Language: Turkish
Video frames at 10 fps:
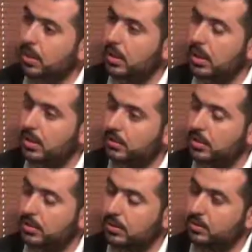
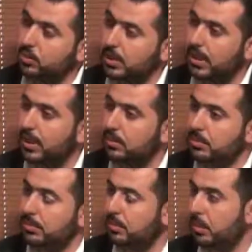halkımız, e,
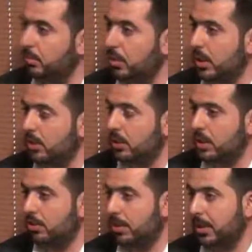müşterilerimiz bizden memnun kalıyor.
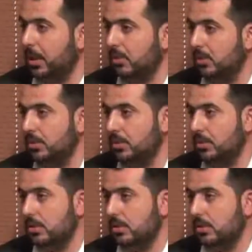Devamı geliyor. Hı hı.